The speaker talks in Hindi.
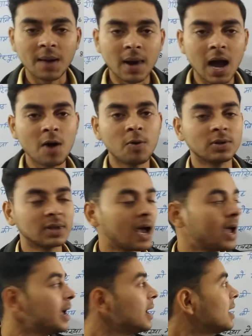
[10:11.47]
अभाव होता
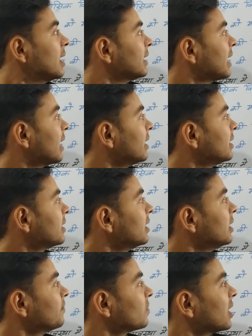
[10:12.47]
है यानी
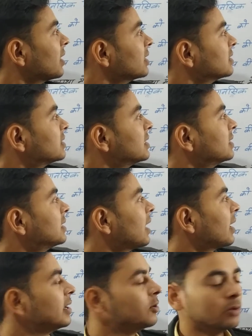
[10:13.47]
कि स्थिरता
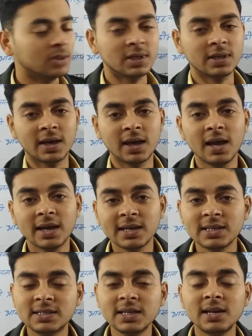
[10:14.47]
नहीं होती है
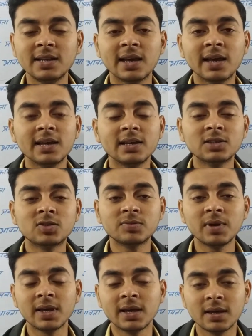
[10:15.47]
इसीलिए
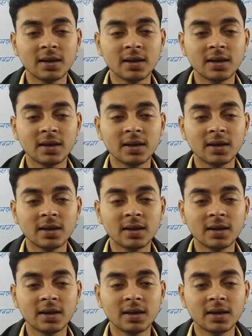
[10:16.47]
इससे